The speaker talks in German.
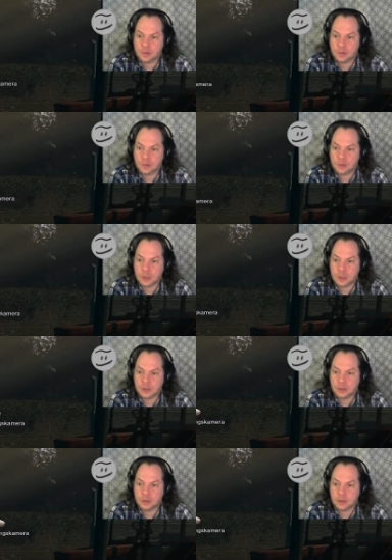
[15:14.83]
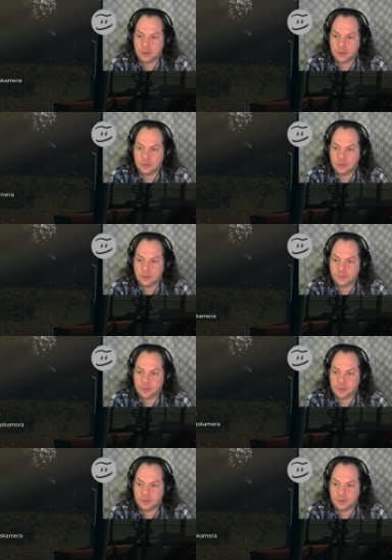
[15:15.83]
Schade nicht. Ich hätte jetzt gehofft, du
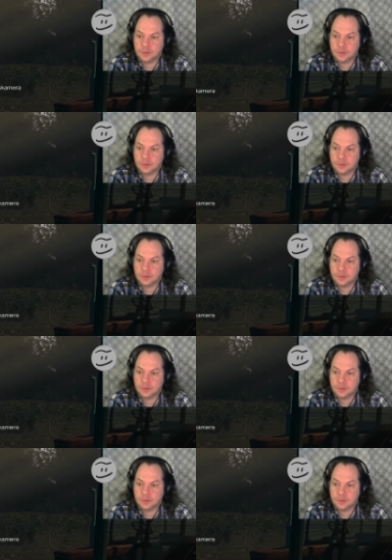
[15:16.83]
kannst sie wenigstens